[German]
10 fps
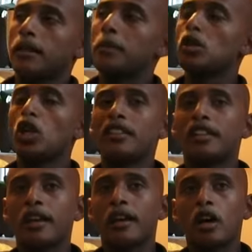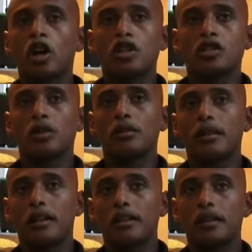Ich habe so ein
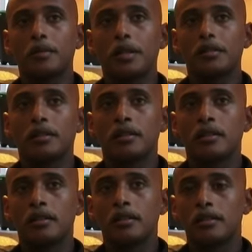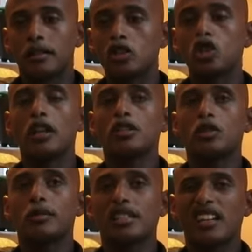Anti-Aggression-Training gemacht. Kannst du alles
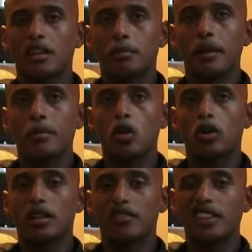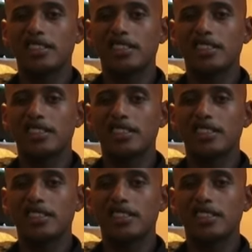zu mir sagen, ich bleibe locker. Ich